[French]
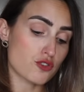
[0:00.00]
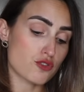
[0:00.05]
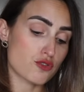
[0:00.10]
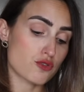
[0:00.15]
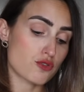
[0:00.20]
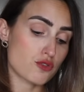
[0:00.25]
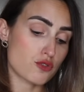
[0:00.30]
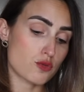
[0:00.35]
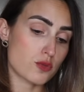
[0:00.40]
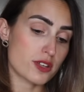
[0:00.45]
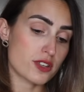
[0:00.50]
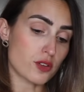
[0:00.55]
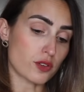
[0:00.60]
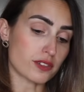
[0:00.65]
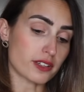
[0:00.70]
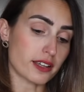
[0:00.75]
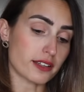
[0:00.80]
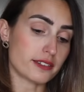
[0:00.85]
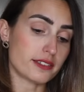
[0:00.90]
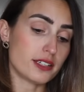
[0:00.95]
je suis en
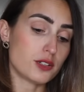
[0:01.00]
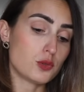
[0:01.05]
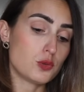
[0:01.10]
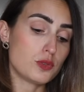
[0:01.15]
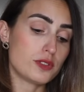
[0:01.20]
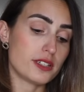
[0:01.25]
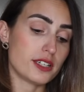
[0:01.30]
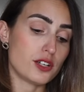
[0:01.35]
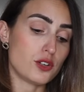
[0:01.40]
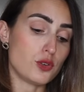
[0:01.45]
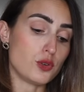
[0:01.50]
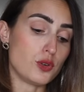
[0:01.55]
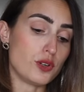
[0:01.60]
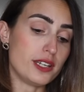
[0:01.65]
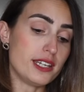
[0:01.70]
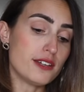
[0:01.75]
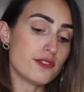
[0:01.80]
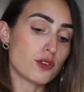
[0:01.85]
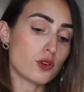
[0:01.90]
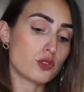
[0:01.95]
train d'écouter le
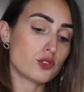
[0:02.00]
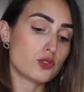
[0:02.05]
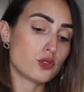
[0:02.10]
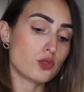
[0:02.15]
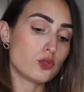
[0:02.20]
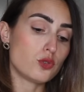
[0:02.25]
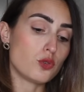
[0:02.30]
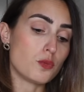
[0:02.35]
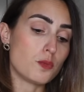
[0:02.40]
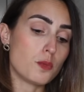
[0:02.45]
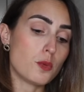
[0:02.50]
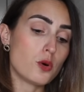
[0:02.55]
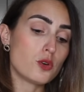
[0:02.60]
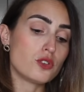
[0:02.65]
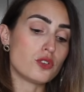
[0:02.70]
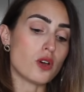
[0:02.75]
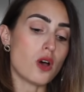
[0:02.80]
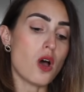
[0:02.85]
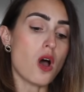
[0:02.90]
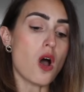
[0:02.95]
livre audio de
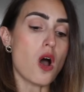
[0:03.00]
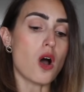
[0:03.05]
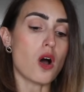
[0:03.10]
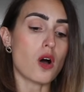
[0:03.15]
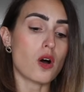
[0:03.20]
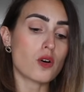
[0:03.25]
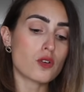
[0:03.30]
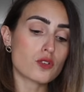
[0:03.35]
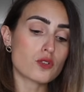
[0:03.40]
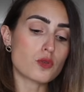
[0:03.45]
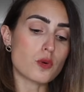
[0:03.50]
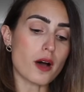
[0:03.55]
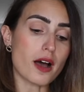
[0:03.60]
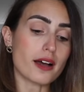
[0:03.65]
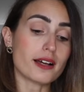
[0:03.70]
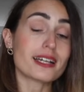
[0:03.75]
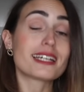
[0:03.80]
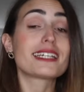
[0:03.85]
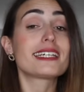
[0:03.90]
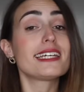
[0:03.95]
Maude
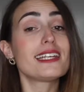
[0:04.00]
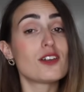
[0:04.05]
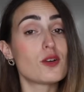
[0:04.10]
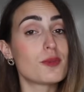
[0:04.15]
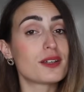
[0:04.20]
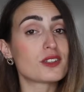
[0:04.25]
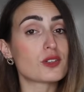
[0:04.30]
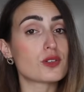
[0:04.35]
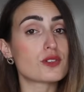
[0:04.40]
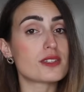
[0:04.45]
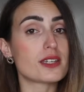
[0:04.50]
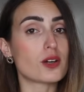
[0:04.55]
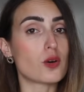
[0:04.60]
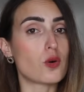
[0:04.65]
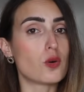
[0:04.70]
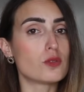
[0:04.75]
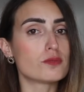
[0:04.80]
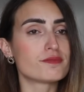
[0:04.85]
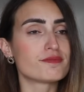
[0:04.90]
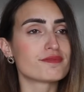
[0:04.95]
quoi Kilomètre
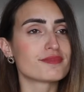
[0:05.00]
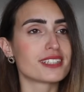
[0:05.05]
Zéro.